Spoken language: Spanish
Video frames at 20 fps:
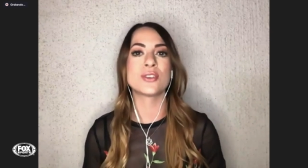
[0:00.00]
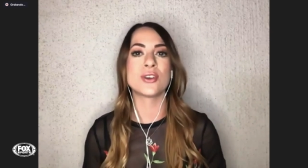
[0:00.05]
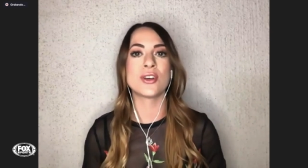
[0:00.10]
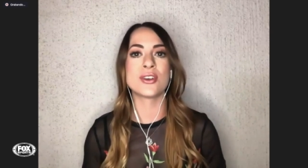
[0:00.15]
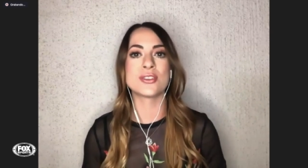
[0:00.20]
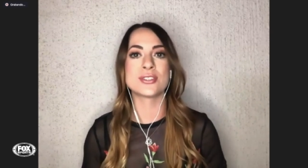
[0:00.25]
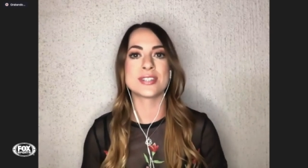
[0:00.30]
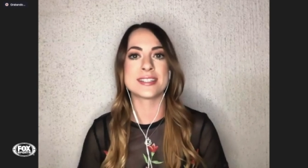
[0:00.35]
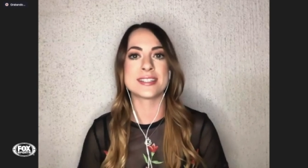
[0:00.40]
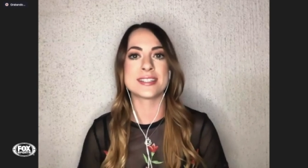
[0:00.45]

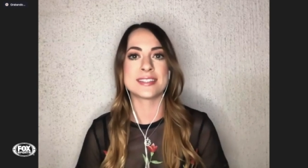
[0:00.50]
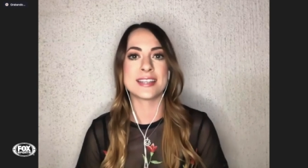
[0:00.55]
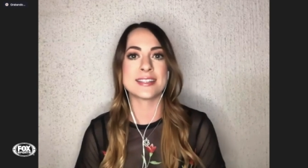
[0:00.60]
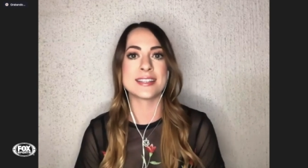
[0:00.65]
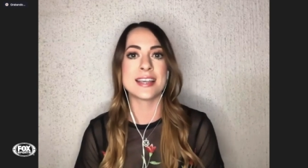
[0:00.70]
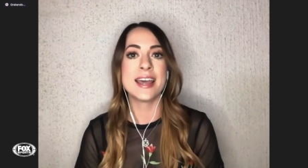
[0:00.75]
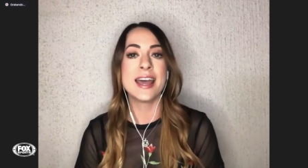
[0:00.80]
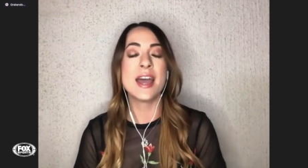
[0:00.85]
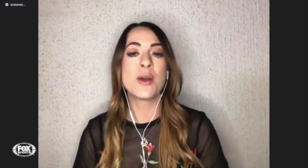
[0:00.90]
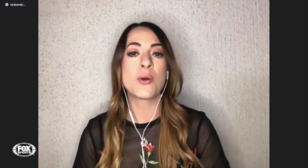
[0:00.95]
Todas
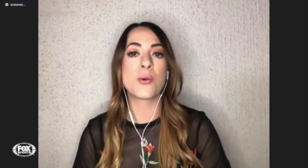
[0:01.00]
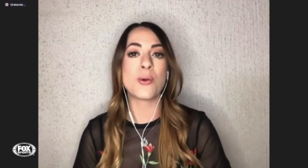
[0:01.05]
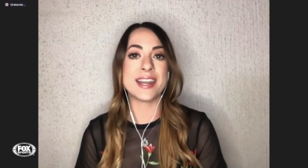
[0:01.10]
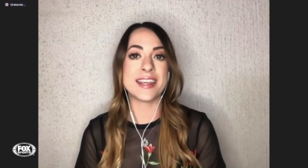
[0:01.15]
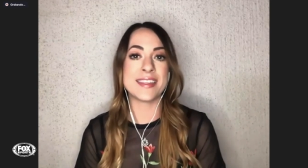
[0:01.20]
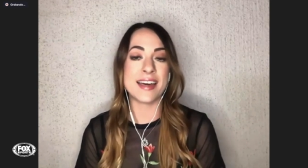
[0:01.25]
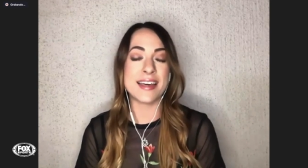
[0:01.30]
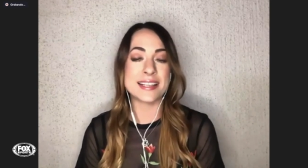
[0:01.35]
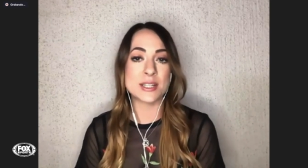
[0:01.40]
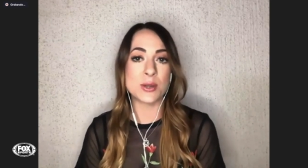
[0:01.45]
estas
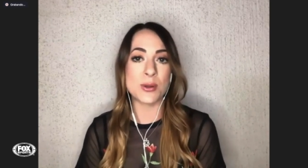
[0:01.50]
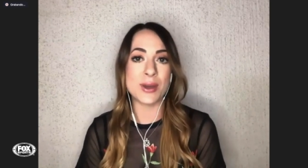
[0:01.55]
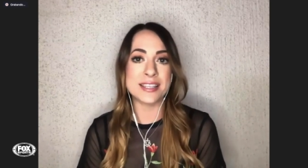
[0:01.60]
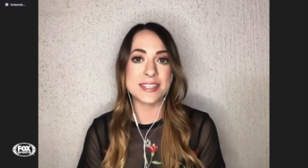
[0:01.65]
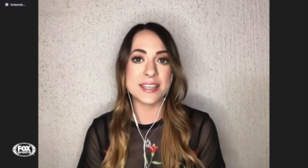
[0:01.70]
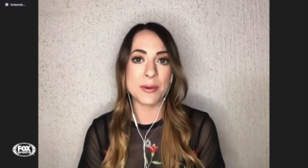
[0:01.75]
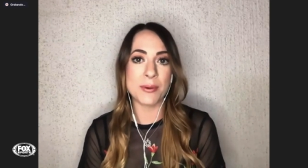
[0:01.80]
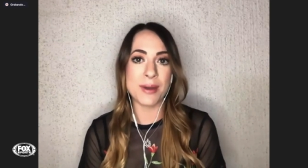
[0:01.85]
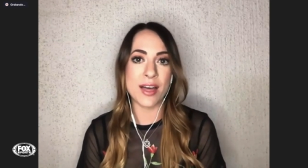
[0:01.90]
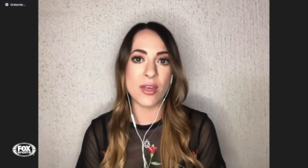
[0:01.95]
cualidades lo
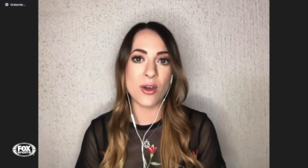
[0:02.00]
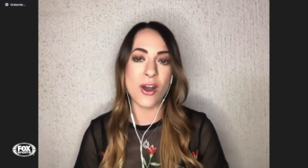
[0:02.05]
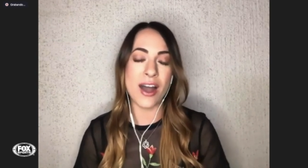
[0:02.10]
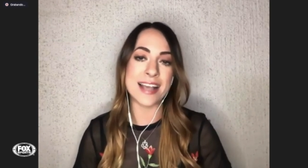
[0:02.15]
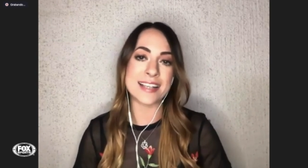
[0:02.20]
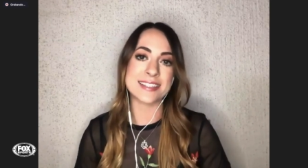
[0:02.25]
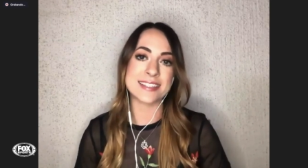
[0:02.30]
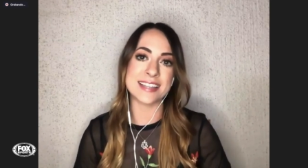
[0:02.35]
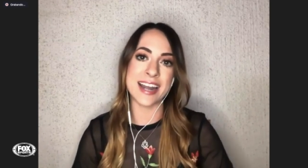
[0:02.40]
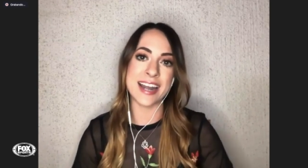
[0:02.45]
han llevado
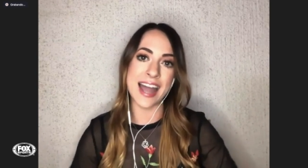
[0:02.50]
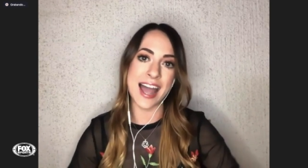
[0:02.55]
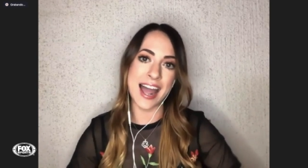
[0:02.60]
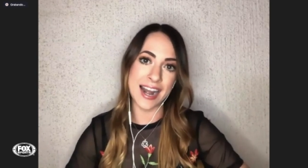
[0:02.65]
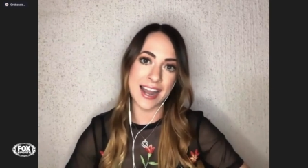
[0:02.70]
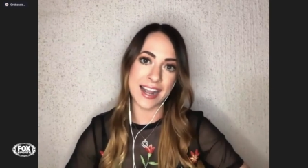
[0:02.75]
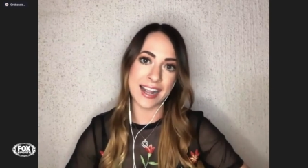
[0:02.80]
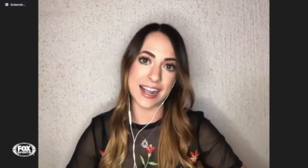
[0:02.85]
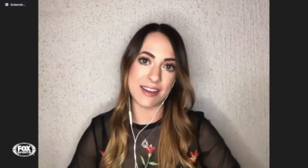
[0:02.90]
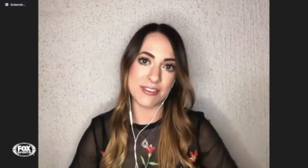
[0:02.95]
a estar a
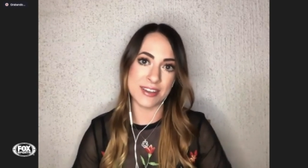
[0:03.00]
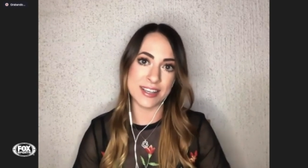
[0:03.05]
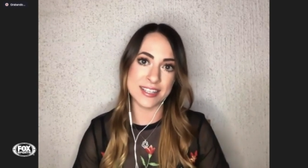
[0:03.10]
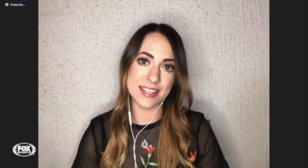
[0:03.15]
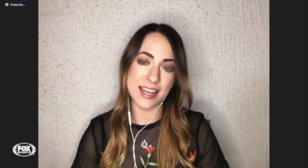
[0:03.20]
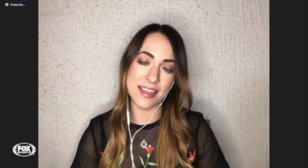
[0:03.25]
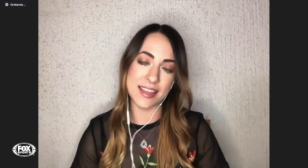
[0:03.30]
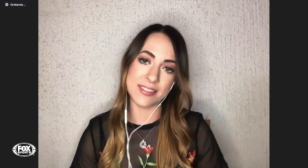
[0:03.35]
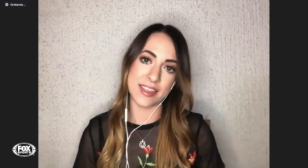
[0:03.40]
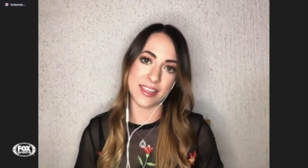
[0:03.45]
la
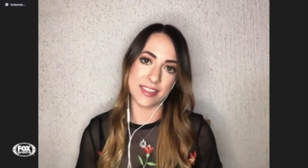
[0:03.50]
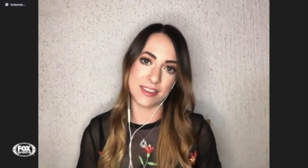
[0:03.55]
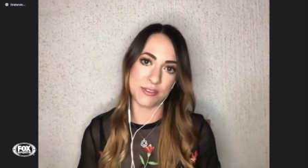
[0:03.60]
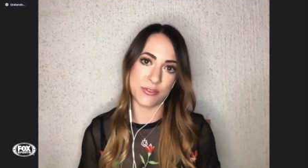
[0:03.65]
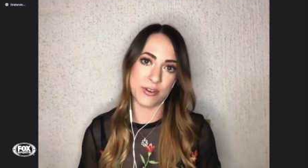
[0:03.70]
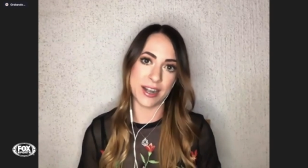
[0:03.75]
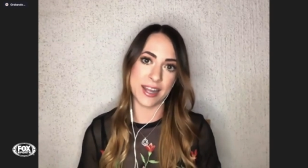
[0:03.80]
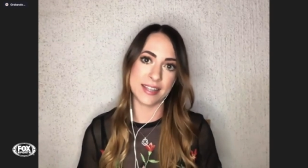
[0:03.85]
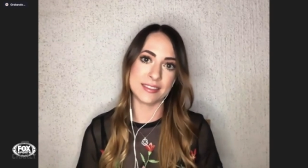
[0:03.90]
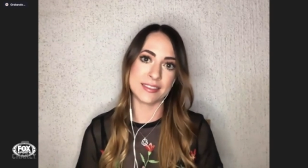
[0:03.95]
cabeza de
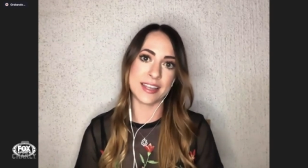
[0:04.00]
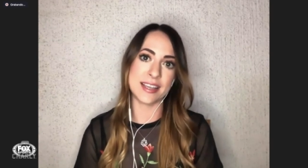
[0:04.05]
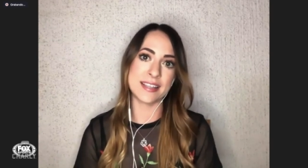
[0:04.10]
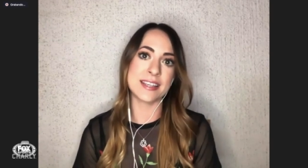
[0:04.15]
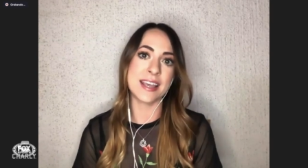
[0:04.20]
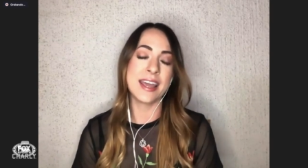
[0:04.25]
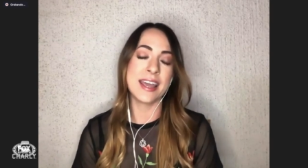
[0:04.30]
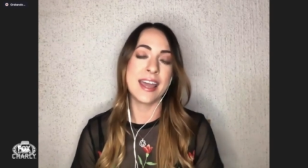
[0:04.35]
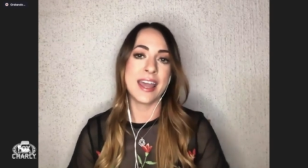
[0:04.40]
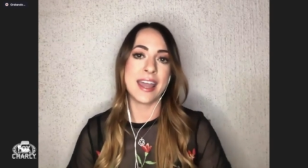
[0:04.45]

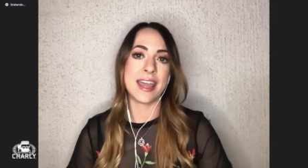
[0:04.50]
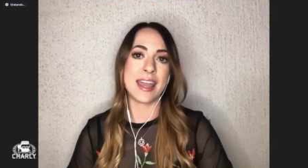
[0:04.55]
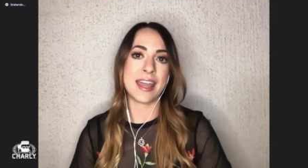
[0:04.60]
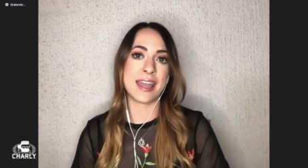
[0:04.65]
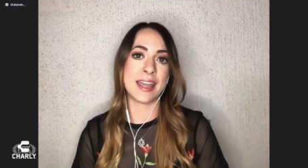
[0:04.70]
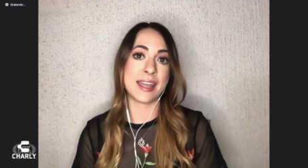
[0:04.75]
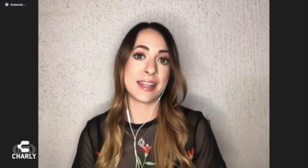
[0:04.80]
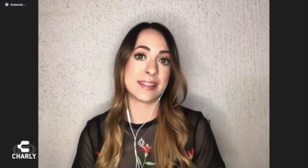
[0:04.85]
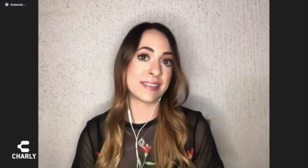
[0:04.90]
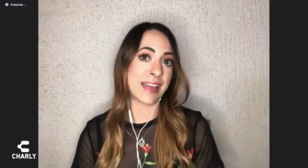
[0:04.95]
diferentes
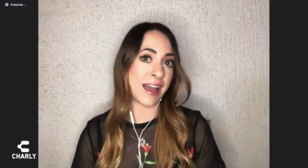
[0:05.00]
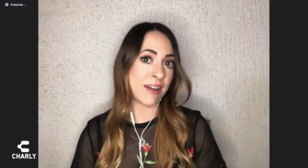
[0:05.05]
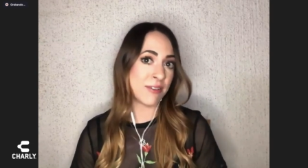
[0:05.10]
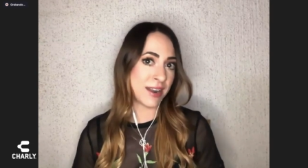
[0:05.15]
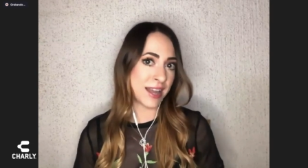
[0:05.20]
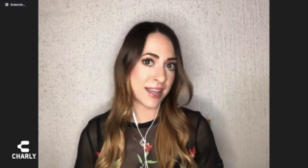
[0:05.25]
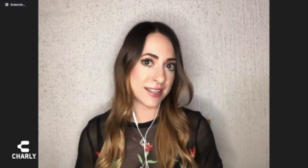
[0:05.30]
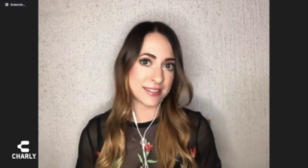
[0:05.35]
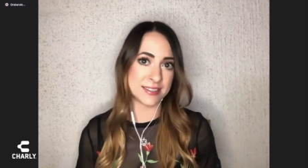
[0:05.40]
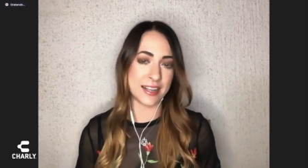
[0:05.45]
eh,
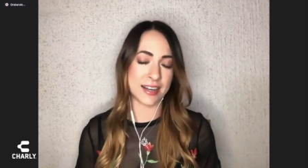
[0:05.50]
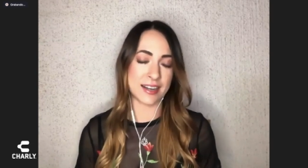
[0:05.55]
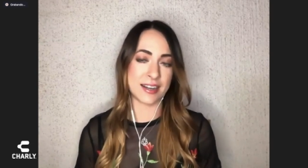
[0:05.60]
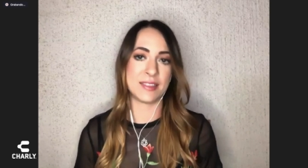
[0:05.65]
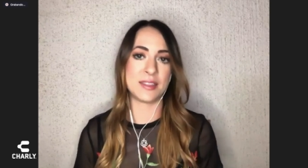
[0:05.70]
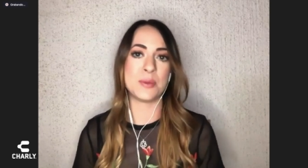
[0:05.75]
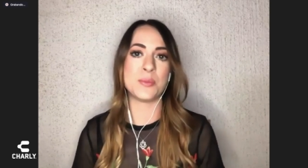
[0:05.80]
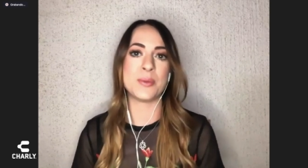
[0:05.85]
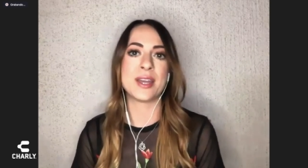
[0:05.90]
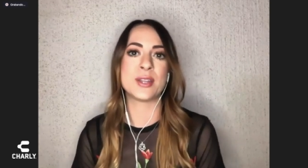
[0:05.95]
tablas de
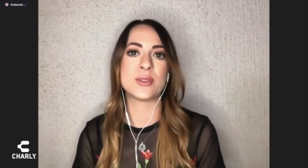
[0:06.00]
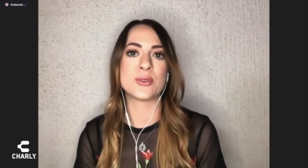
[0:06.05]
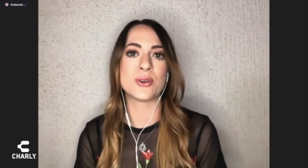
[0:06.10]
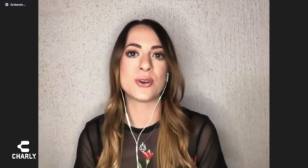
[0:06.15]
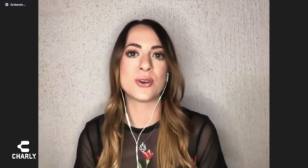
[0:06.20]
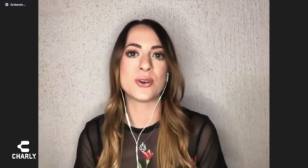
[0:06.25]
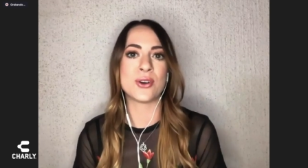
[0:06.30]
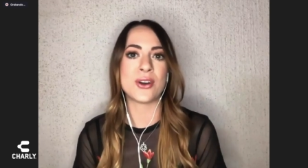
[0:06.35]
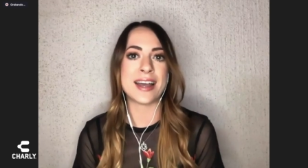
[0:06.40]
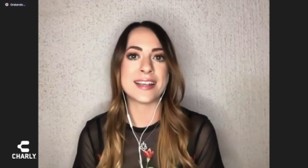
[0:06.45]

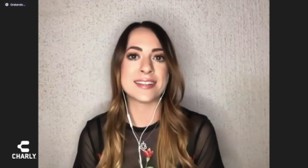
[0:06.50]
rendimiento.